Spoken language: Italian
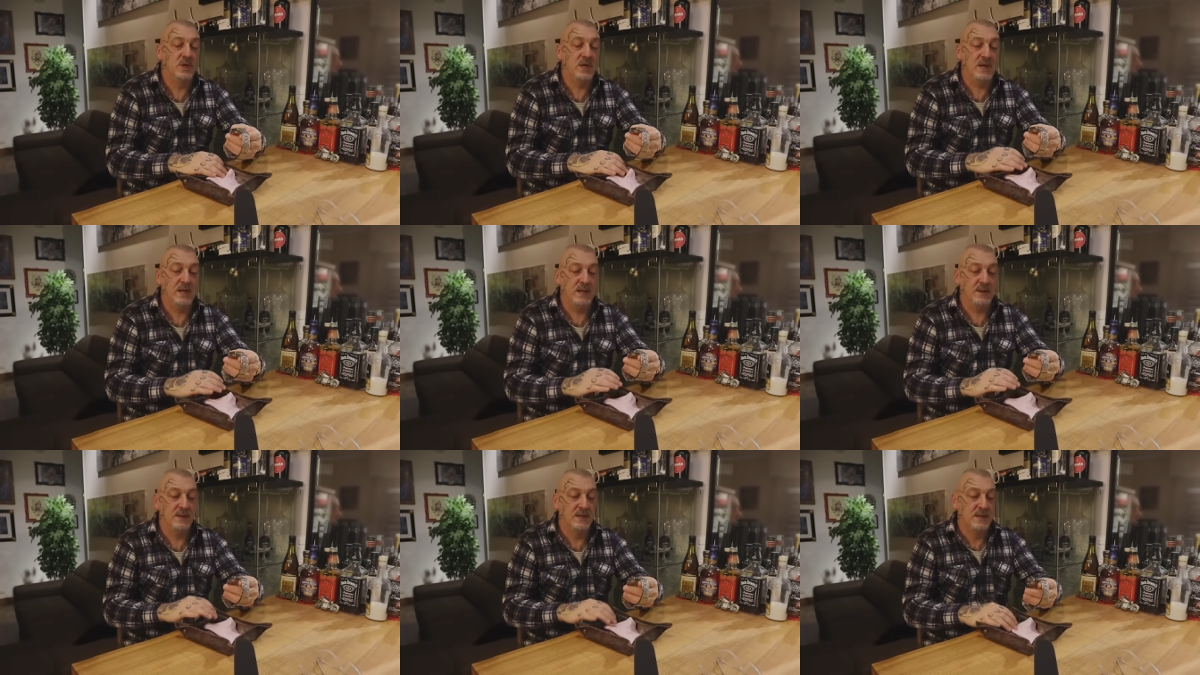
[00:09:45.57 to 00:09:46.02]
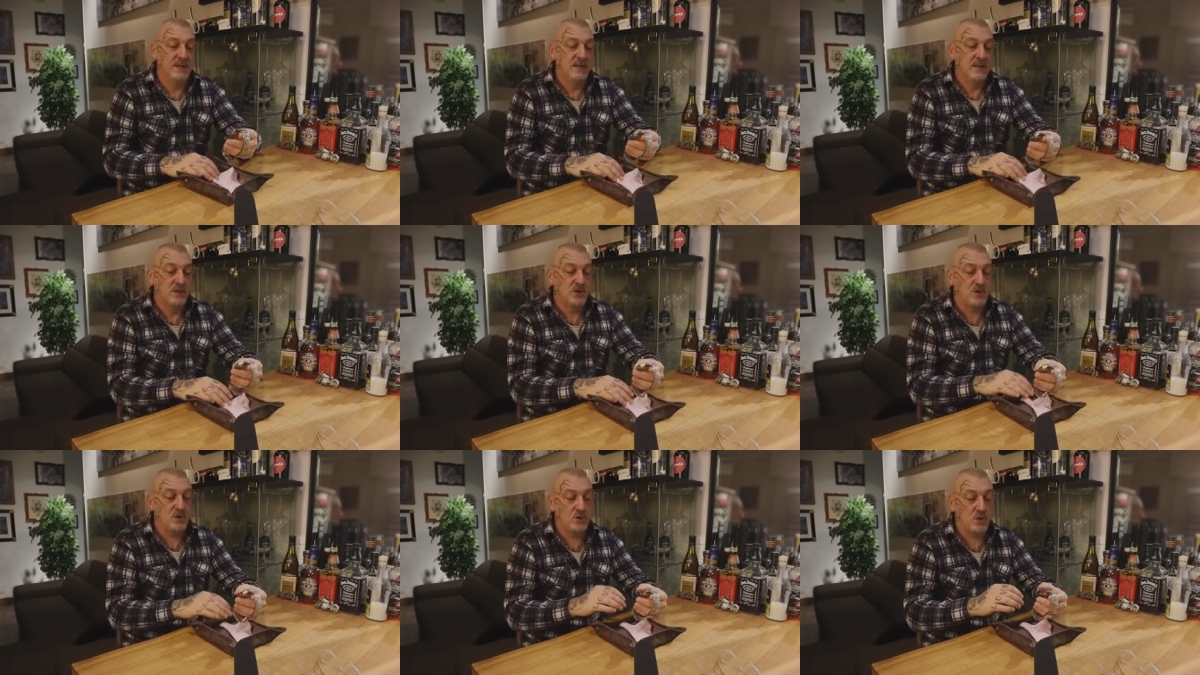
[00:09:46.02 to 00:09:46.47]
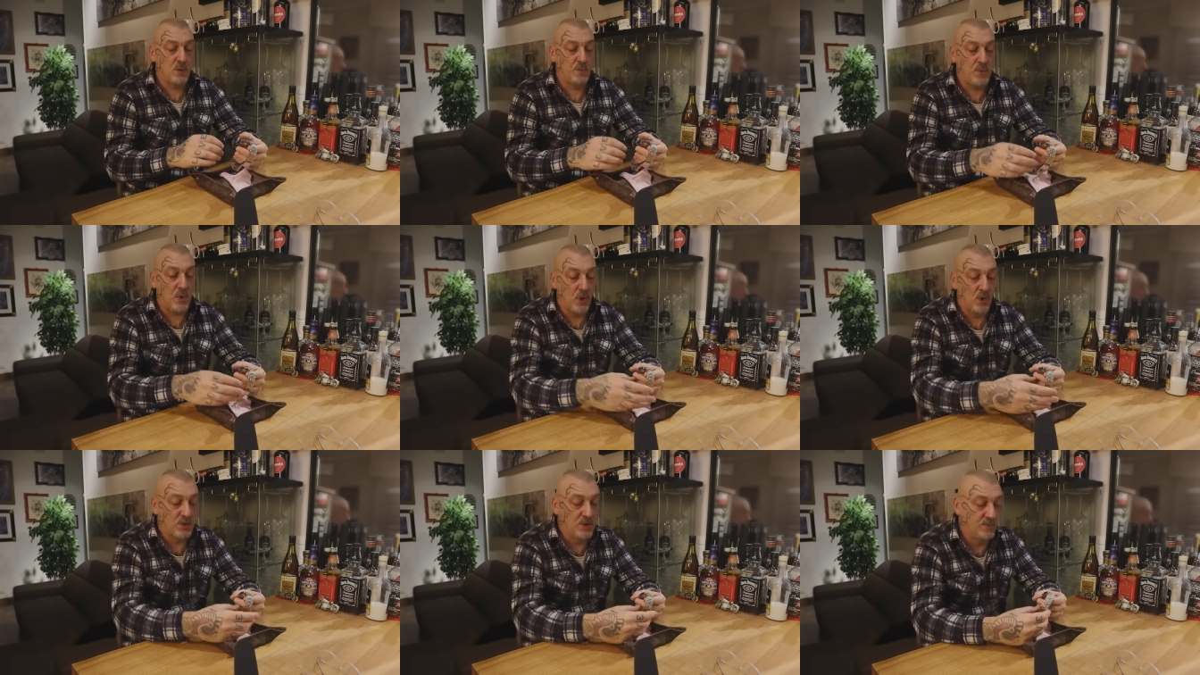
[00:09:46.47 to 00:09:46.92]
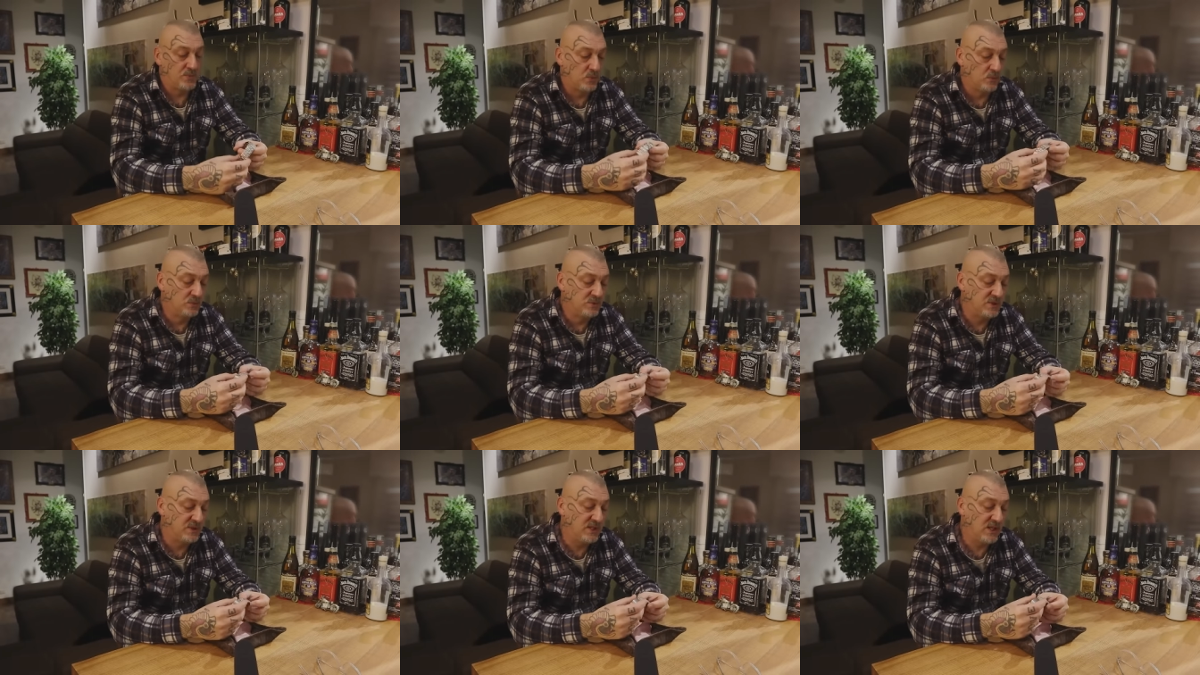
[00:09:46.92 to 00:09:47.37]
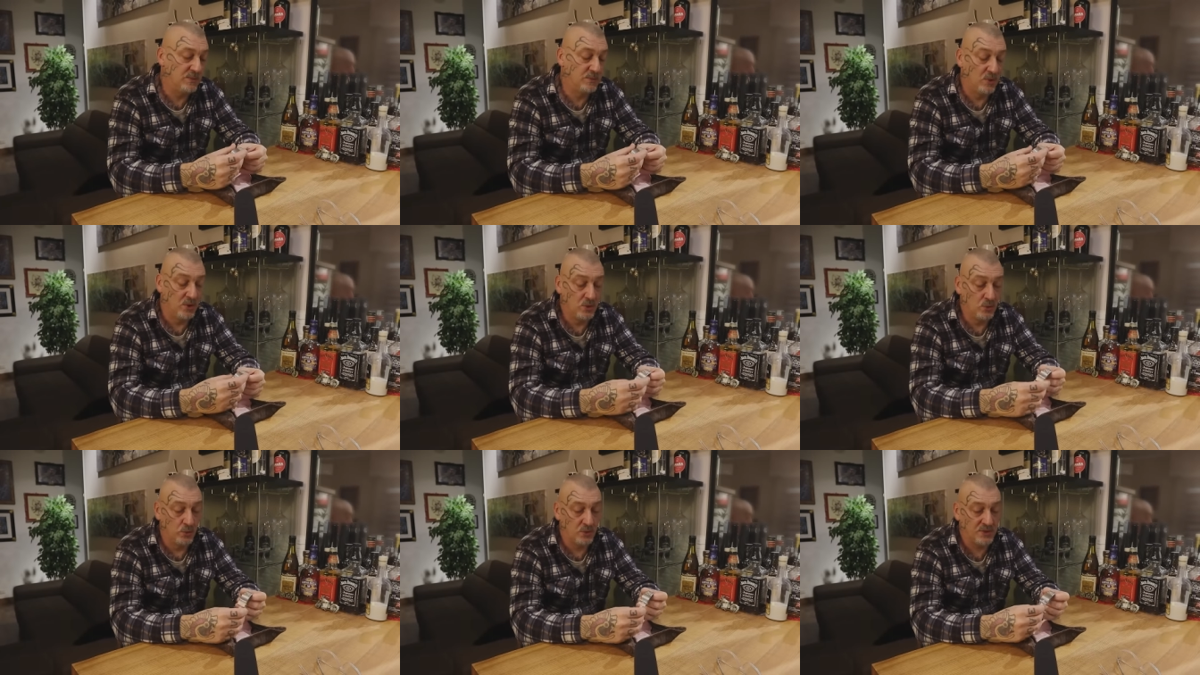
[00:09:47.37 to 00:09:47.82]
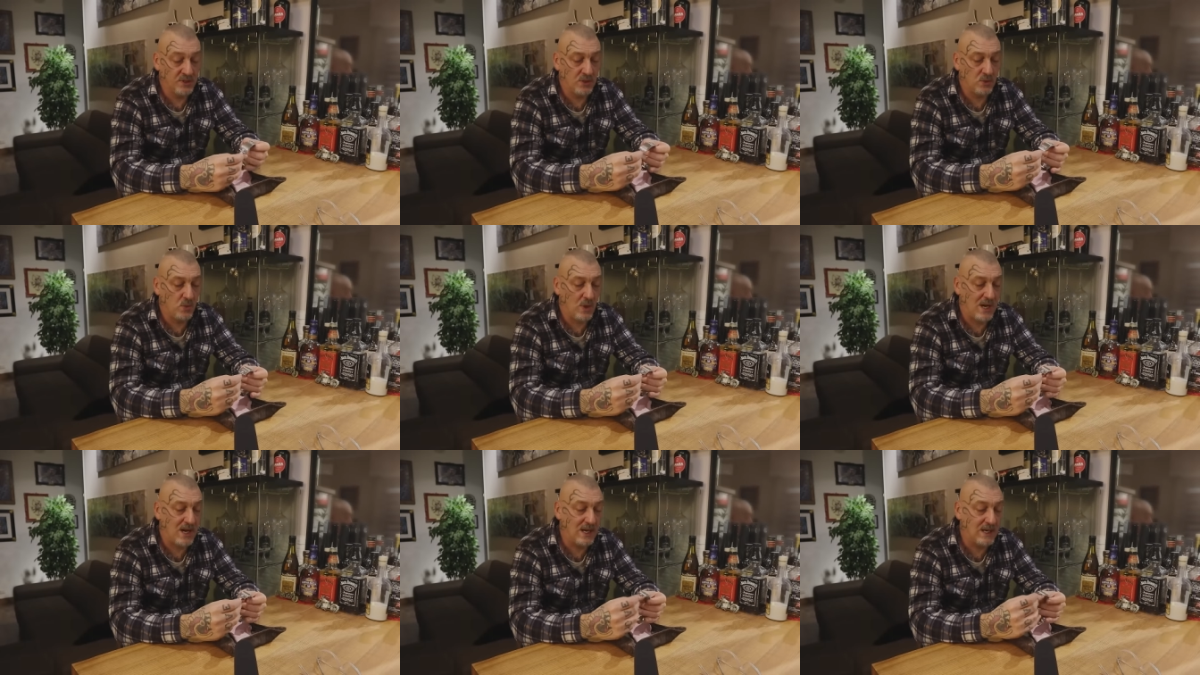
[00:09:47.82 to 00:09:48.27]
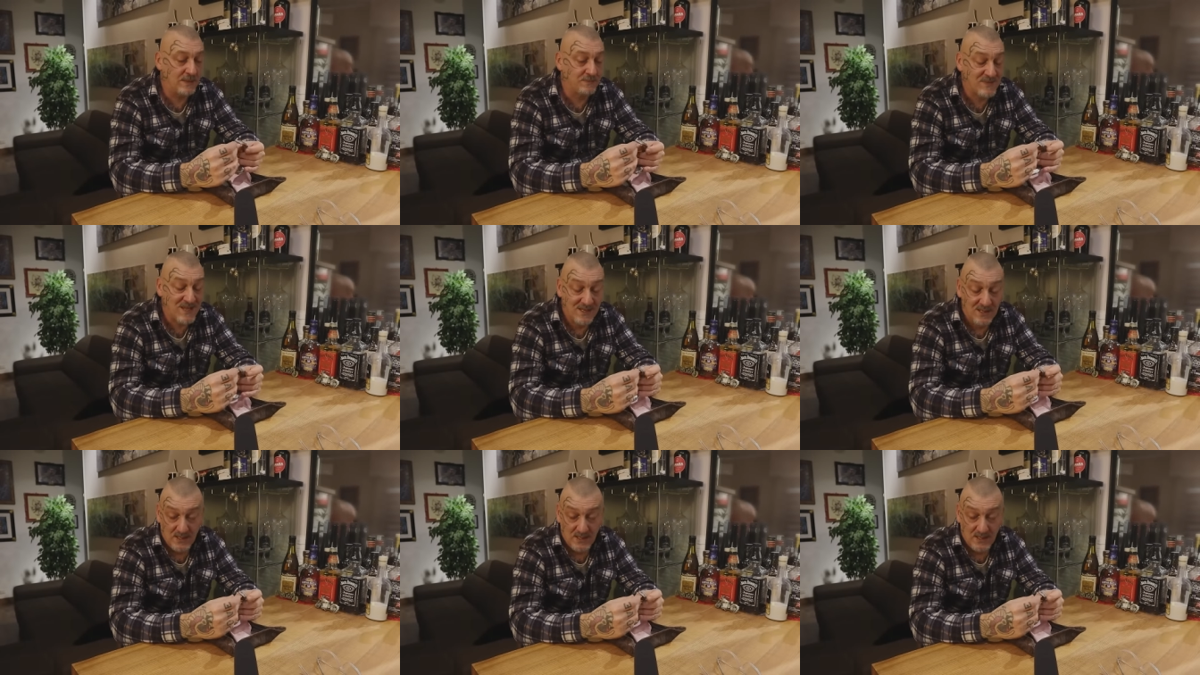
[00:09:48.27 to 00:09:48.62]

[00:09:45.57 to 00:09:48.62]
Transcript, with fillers: Eh, ci sono pochi punti deboli, uno dei quali